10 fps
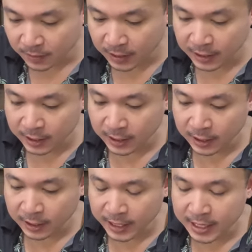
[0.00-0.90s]
คือ
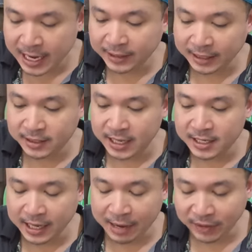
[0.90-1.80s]
นี่คือการตัดสิน
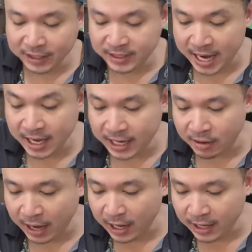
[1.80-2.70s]
จากการฟังเสียงอย่างเดีย
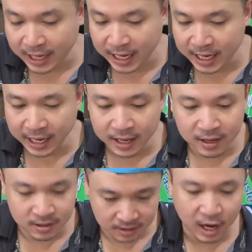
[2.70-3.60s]
วนะและกลิ่นนะ
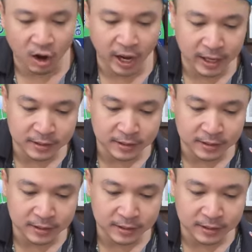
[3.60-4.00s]
อร่อย